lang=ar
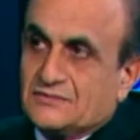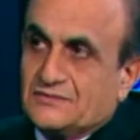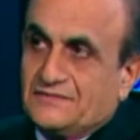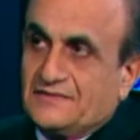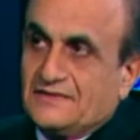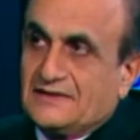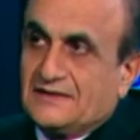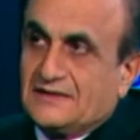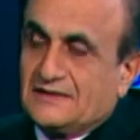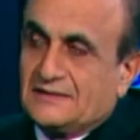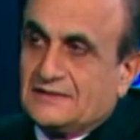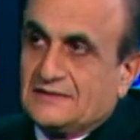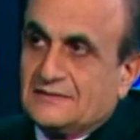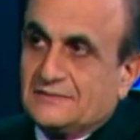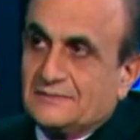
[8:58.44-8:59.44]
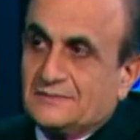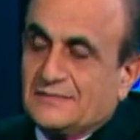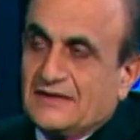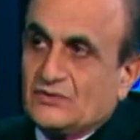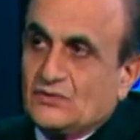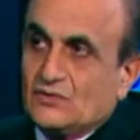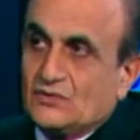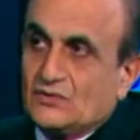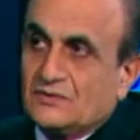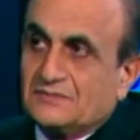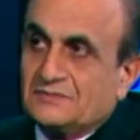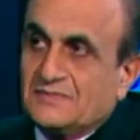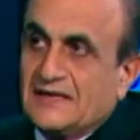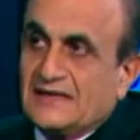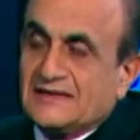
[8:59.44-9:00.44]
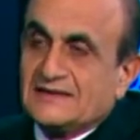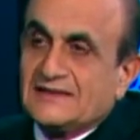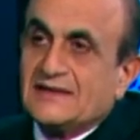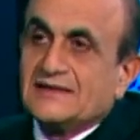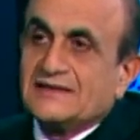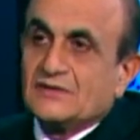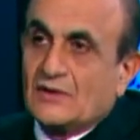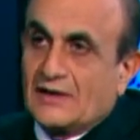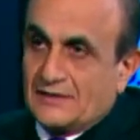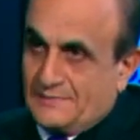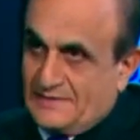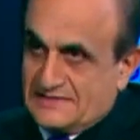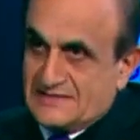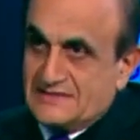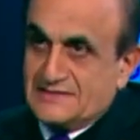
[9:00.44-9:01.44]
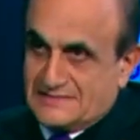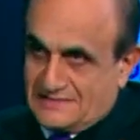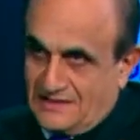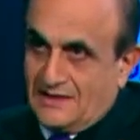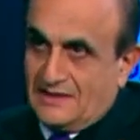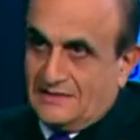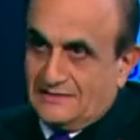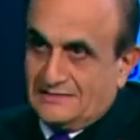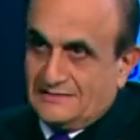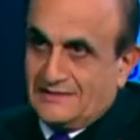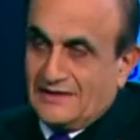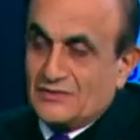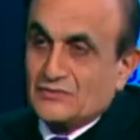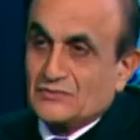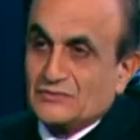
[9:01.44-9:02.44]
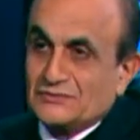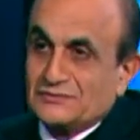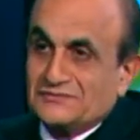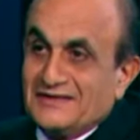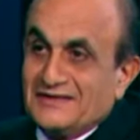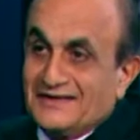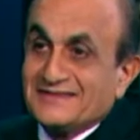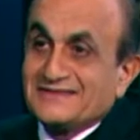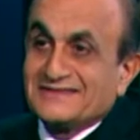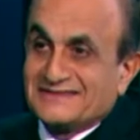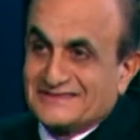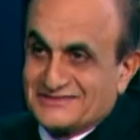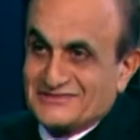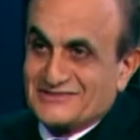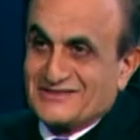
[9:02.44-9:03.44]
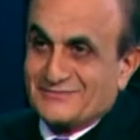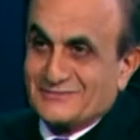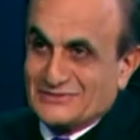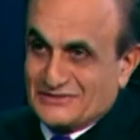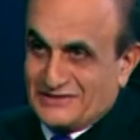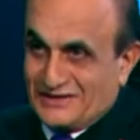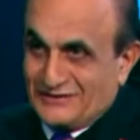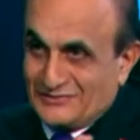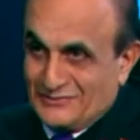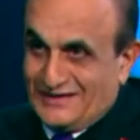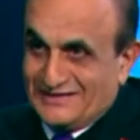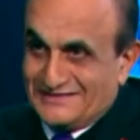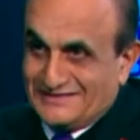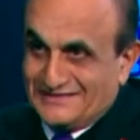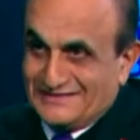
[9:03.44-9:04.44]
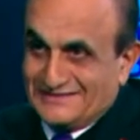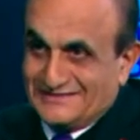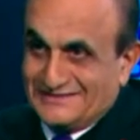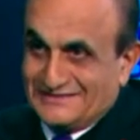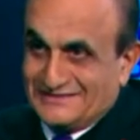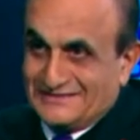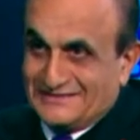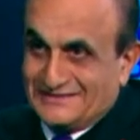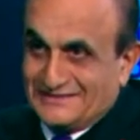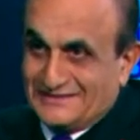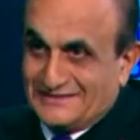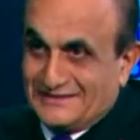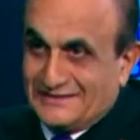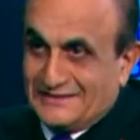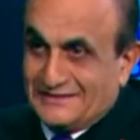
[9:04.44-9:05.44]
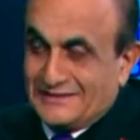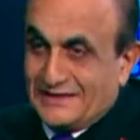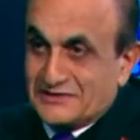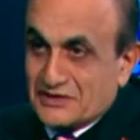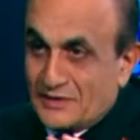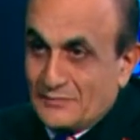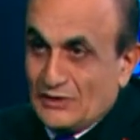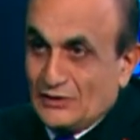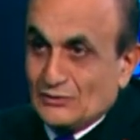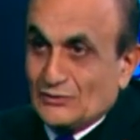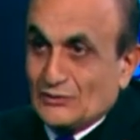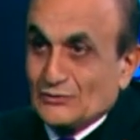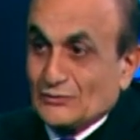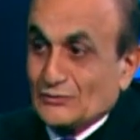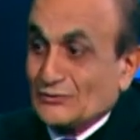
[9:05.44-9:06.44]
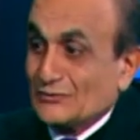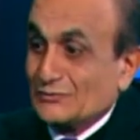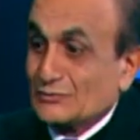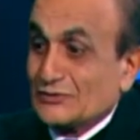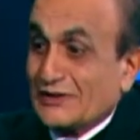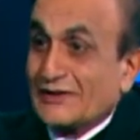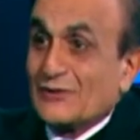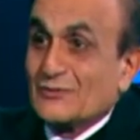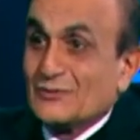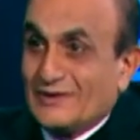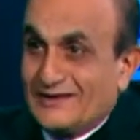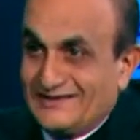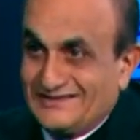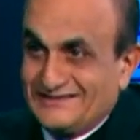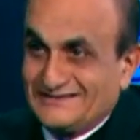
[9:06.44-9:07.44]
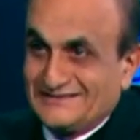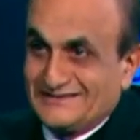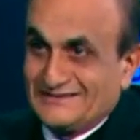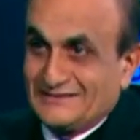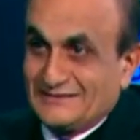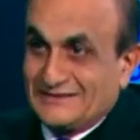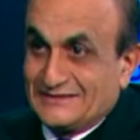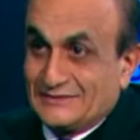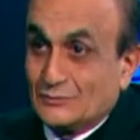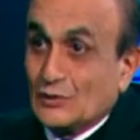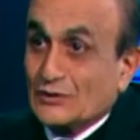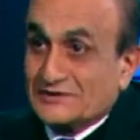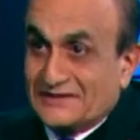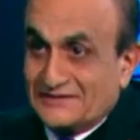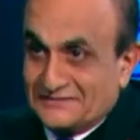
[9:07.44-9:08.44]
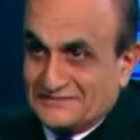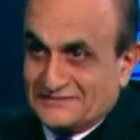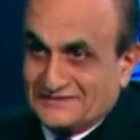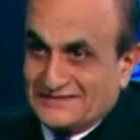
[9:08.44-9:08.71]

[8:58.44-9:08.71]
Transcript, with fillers: شوفي بده لأنه مشروع وأربع سنين صح لأنه عدة أشياء مش شغلة واحدة يعني جماله أنه متنوع مختلف طيب